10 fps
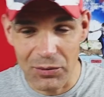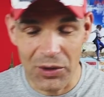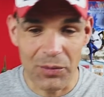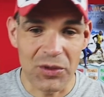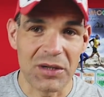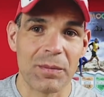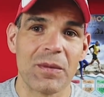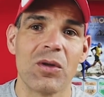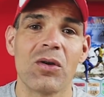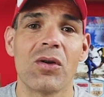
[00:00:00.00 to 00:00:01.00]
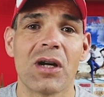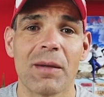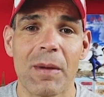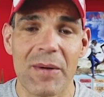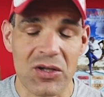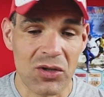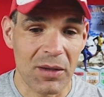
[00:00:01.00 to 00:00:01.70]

Bueno, pues lo que me pasó,